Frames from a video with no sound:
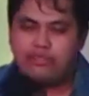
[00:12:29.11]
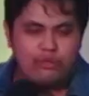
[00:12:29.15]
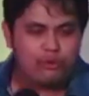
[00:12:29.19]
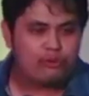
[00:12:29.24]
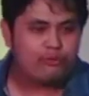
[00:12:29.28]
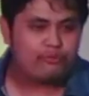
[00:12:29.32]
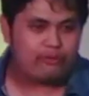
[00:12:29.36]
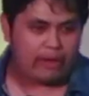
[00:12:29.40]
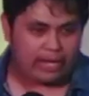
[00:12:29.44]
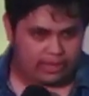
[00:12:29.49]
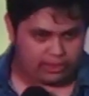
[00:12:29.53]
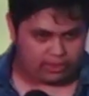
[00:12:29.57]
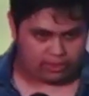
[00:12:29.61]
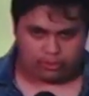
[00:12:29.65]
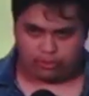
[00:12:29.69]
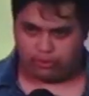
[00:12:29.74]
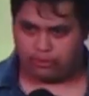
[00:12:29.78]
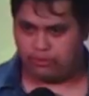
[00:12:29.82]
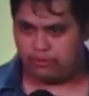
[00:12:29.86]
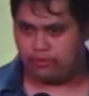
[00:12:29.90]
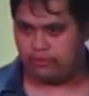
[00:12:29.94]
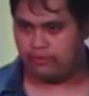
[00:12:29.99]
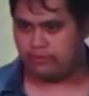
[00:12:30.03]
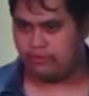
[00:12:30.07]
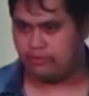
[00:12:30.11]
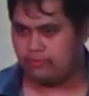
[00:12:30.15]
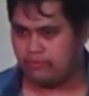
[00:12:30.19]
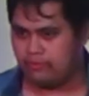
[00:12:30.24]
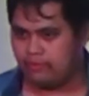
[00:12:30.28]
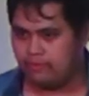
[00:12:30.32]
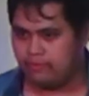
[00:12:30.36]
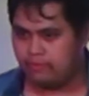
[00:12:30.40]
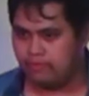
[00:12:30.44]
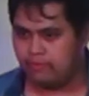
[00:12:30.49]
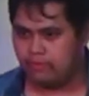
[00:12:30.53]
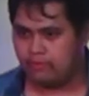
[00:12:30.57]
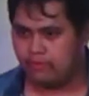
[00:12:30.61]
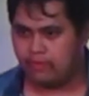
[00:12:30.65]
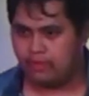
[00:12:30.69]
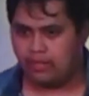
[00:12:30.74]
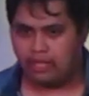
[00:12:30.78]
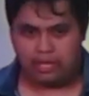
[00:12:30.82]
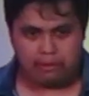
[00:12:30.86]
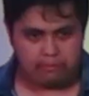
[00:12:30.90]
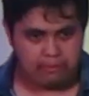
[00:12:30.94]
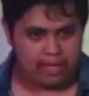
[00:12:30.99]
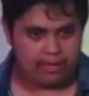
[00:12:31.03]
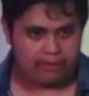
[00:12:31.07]
yung faith ko.
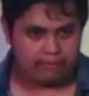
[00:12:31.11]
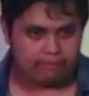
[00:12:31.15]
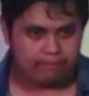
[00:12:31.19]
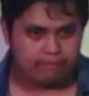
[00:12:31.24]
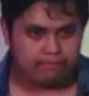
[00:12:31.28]
Amen.